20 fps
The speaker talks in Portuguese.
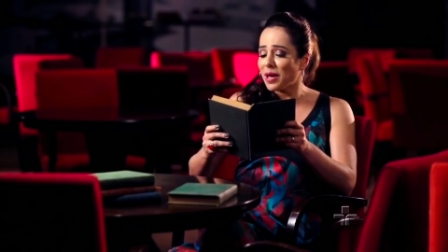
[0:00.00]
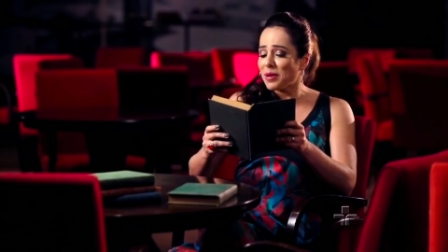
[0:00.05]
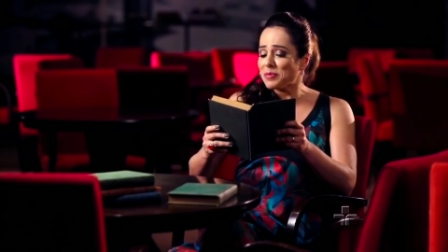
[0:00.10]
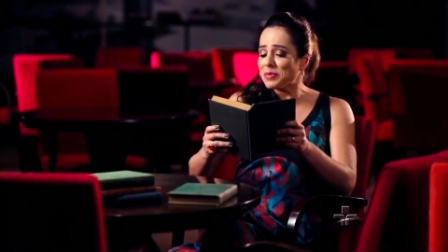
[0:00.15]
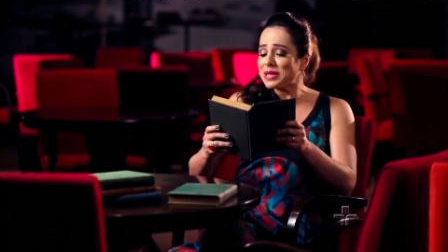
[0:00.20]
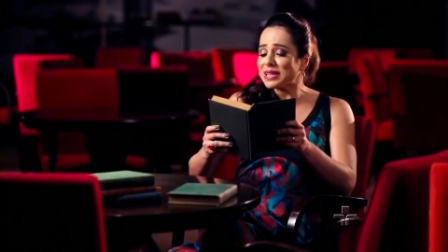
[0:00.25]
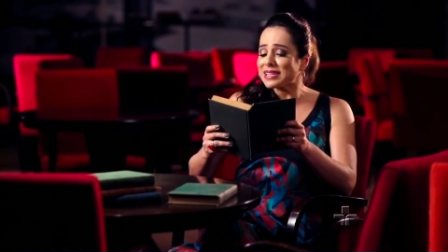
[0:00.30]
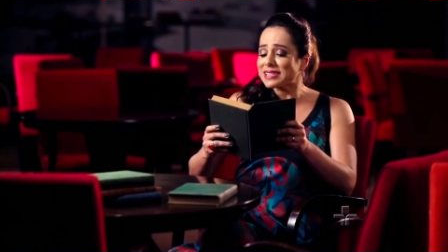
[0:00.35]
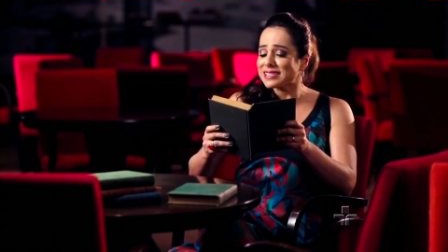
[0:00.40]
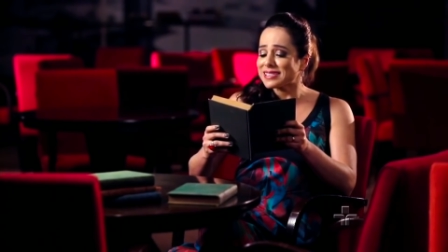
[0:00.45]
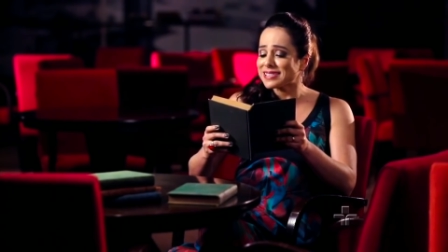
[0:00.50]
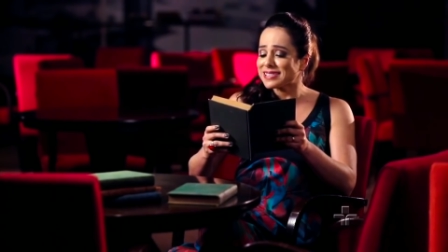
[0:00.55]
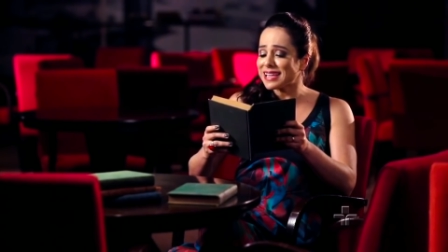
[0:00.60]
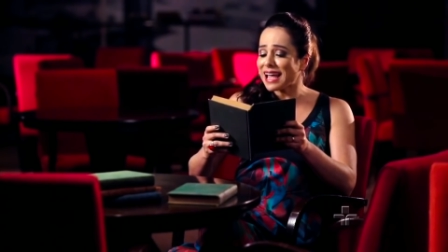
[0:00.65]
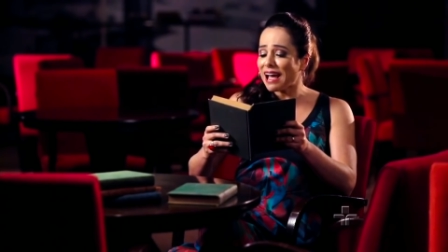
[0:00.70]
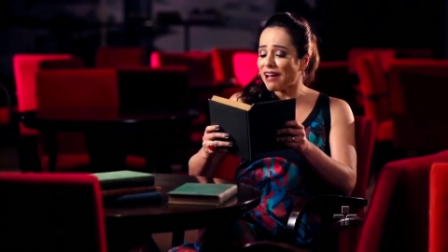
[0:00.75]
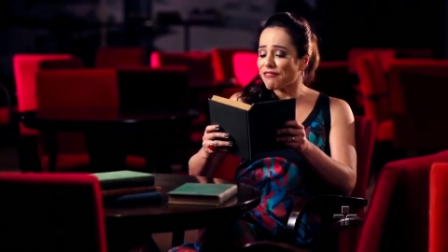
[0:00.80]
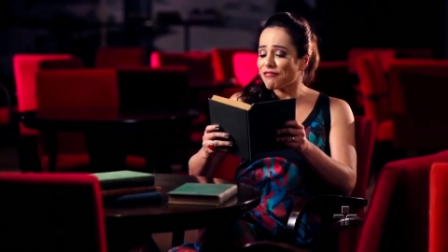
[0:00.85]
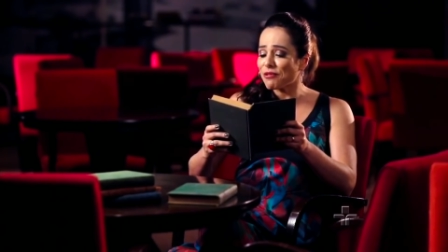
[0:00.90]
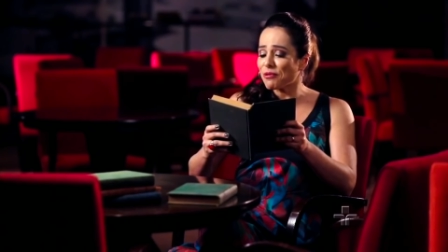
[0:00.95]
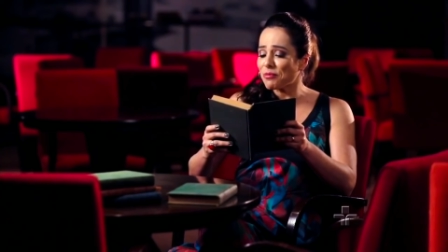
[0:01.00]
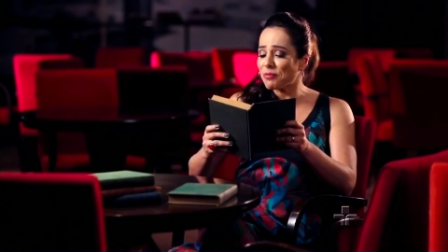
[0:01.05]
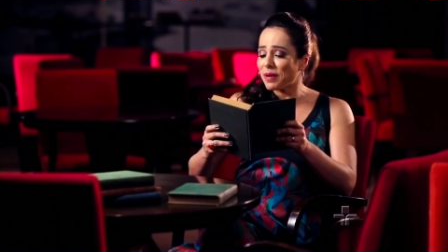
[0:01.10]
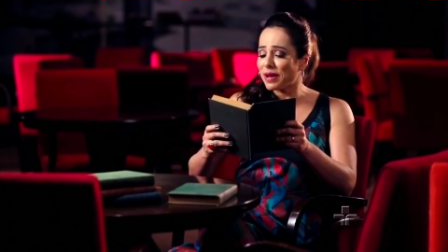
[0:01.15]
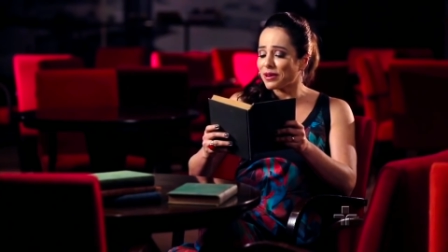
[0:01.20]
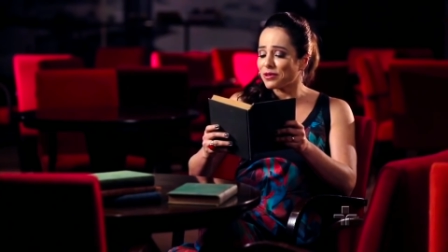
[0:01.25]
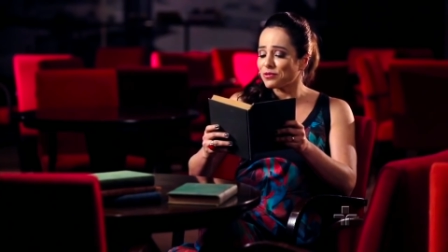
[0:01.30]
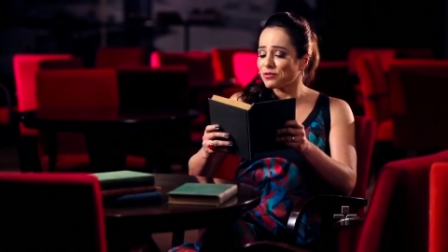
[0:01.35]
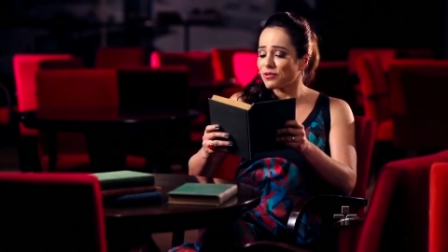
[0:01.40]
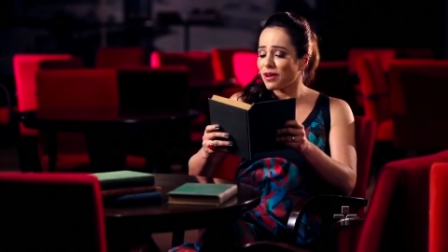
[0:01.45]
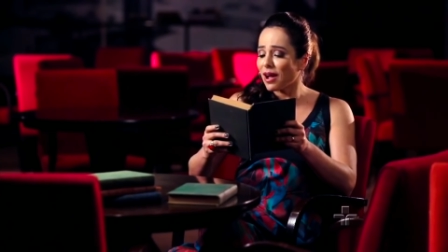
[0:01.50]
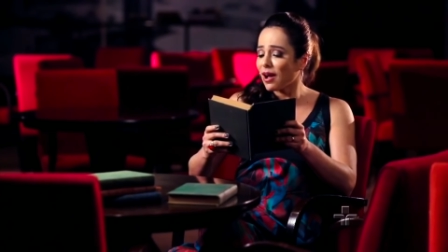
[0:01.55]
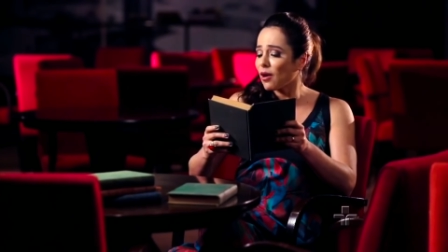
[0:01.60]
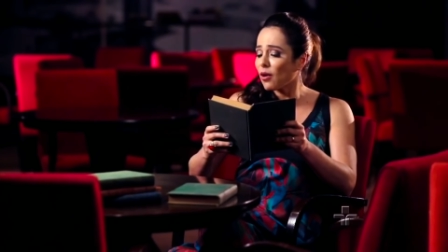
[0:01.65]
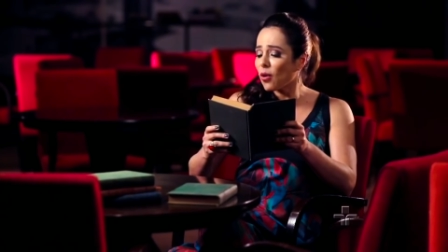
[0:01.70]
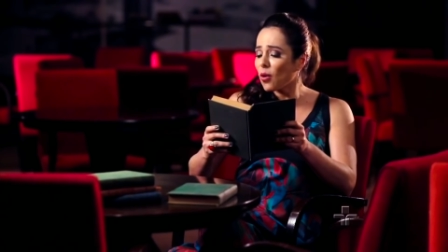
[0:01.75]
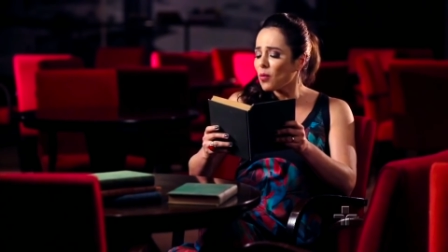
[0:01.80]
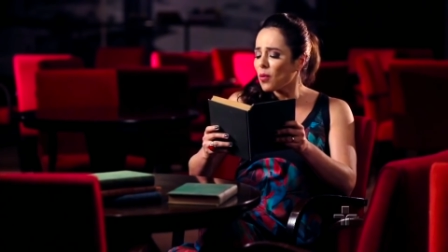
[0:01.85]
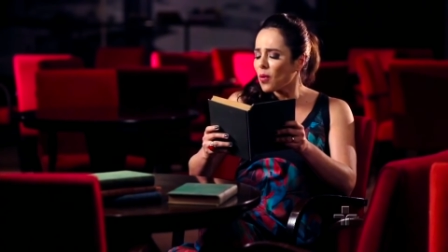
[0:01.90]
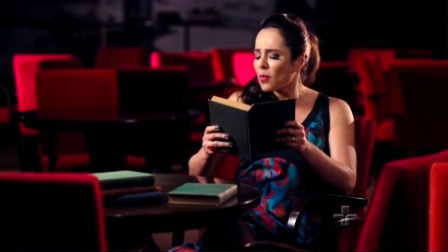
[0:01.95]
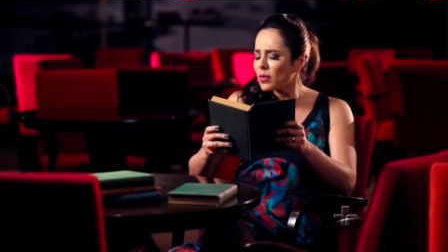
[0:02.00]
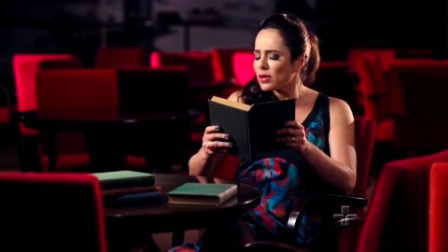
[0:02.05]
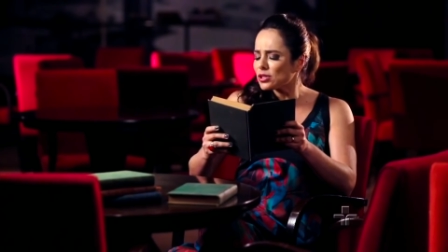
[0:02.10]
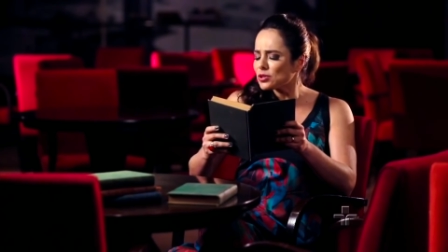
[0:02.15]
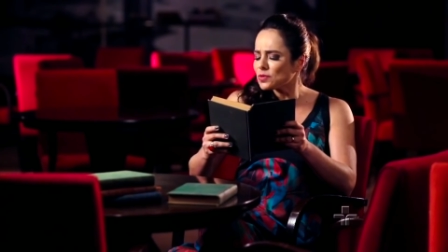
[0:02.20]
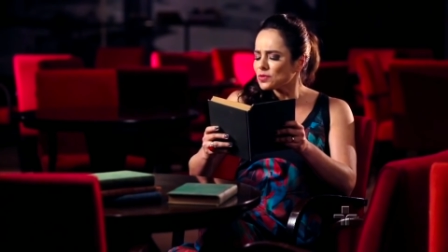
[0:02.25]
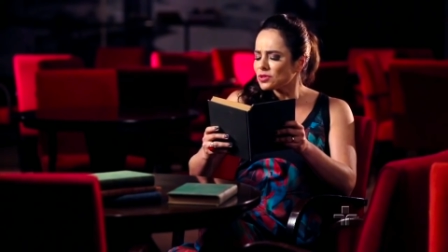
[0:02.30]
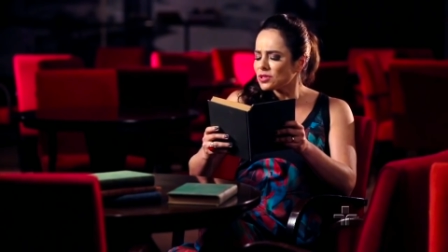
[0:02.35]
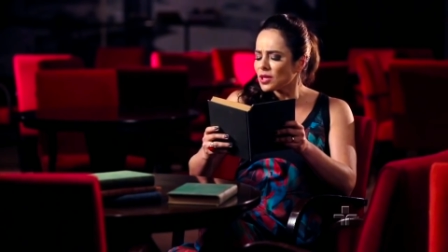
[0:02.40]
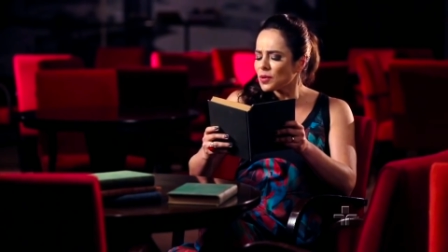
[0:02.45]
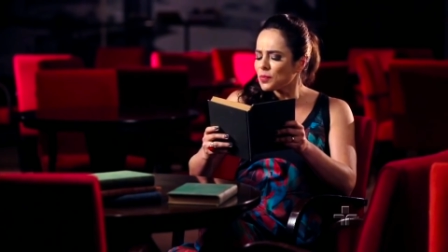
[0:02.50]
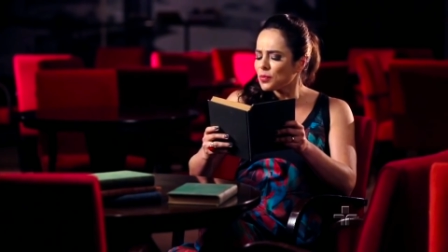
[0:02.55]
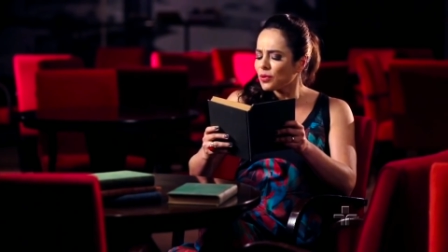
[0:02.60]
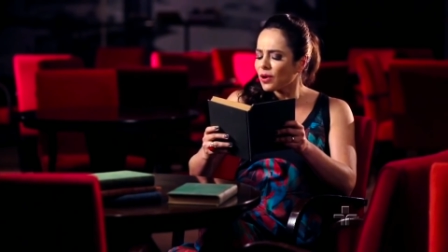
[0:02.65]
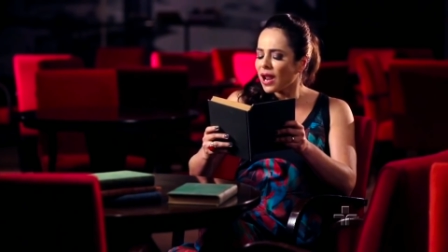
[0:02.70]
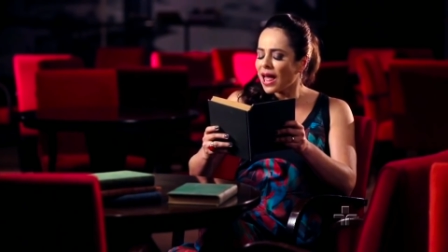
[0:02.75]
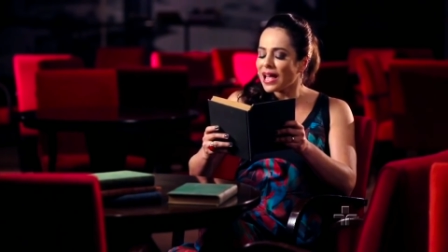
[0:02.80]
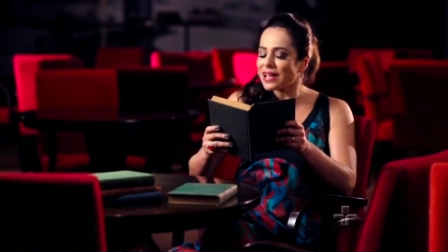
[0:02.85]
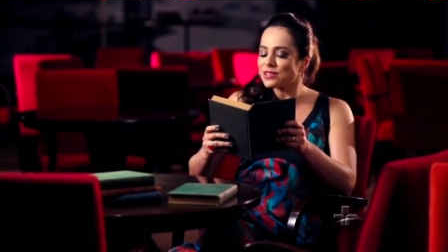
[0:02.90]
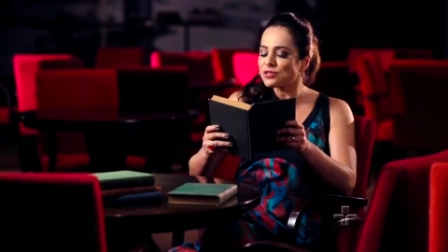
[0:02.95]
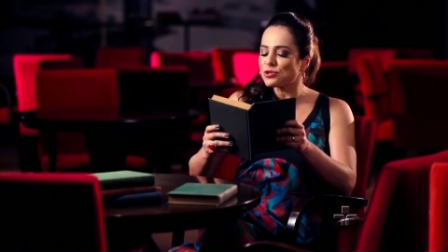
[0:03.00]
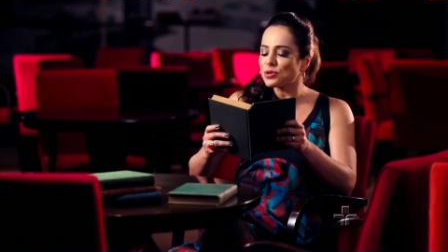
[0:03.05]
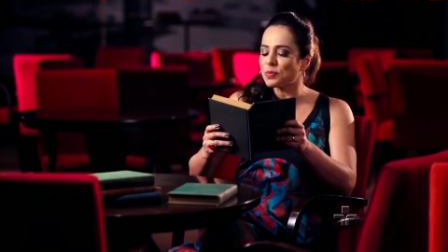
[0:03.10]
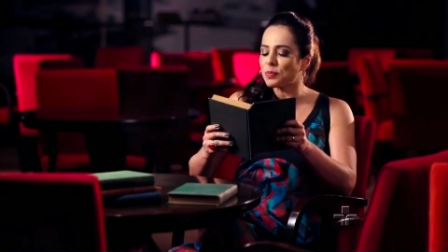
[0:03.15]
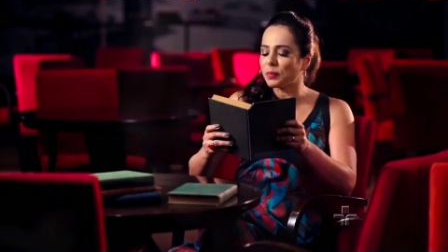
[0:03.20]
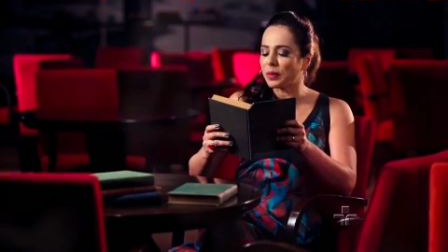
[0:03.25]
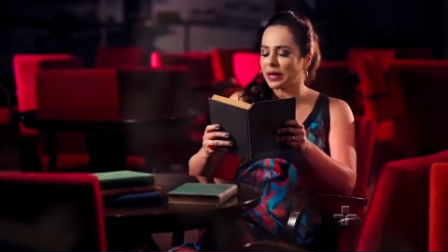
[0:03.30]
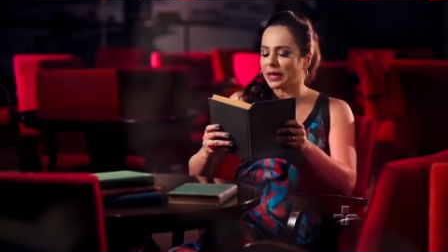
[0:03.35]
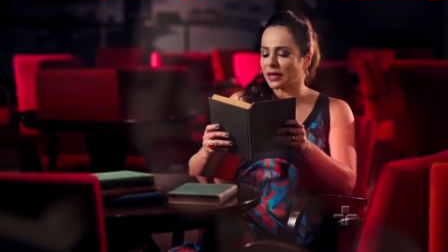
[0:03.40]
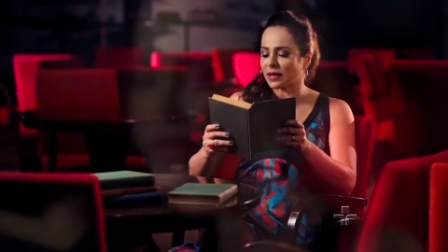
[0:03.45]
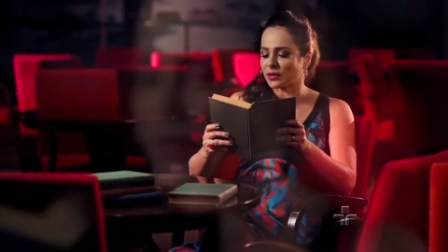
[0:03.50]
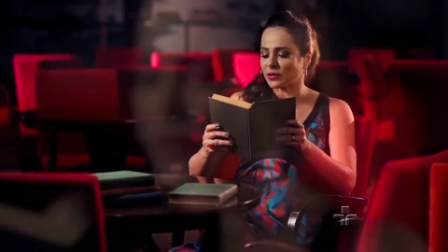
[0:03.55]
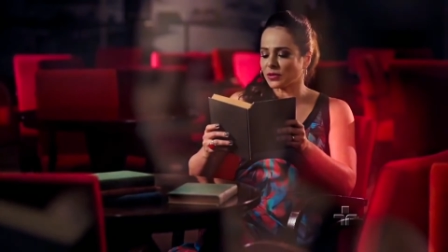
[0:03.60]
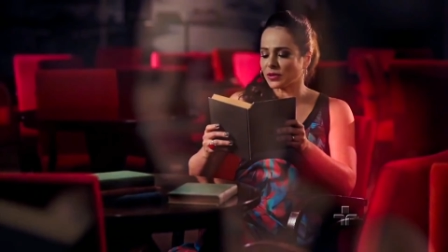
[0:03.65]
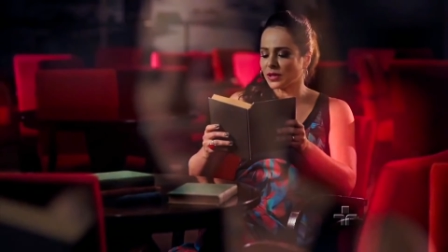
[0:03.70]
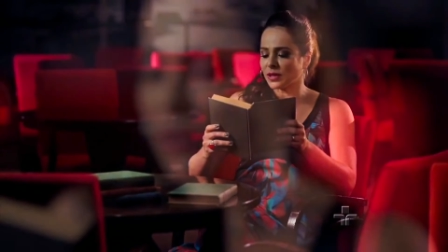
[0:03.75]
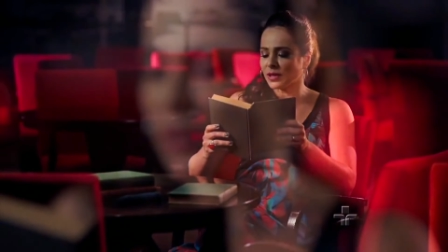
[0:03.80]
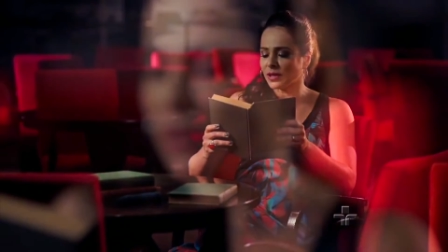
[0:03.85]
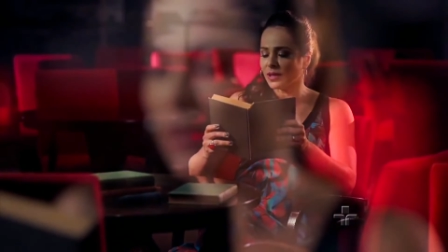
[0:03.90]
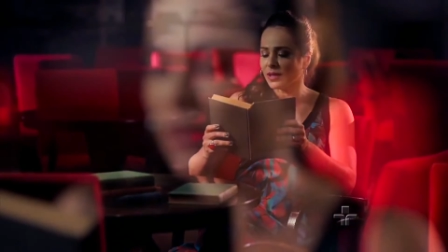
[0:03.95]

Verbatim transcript: me lançavam para um arrobo ao mesmo tempo laço e pleno.